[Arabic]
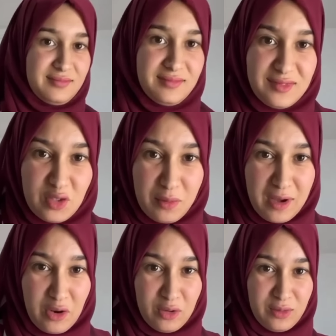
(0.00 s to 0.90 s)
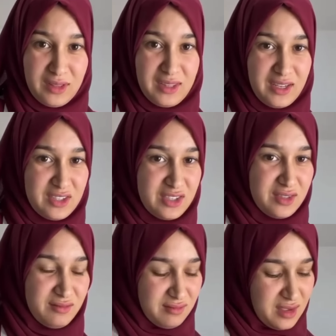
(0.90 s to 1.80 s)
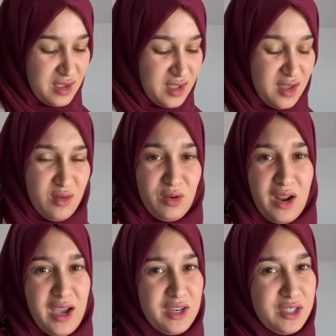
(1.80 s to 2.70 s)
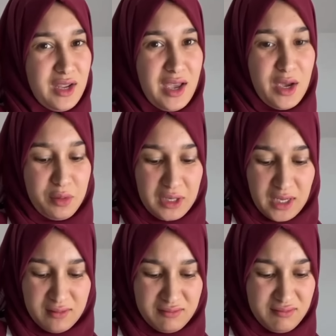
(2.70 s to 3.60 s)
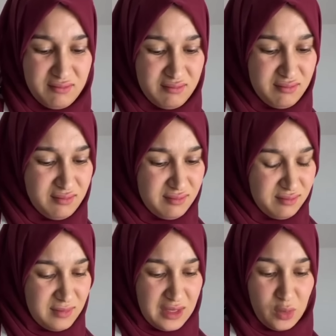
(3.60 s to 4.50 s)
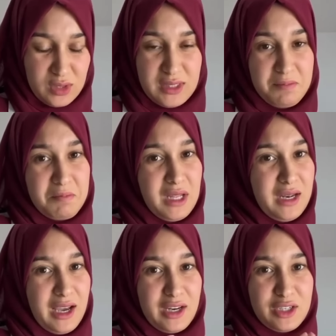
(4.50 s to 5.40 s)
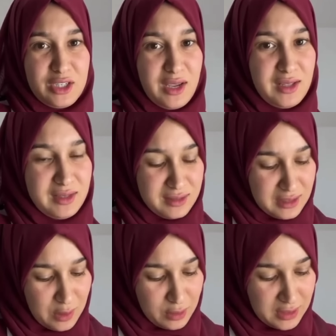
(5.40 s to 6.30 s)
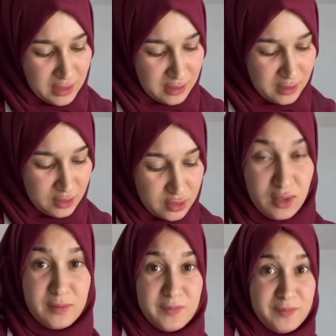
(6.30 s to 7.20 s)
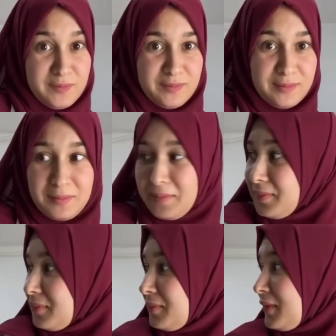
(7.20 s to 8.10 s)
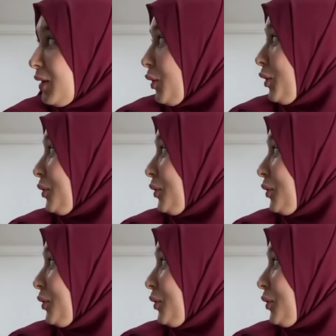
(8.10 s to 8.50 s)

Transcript: نتوما رحتوا للثلج يلا غير شهاوني بسم بالله غير تشاهد التصاور تاعك يطلعوا ابيي قول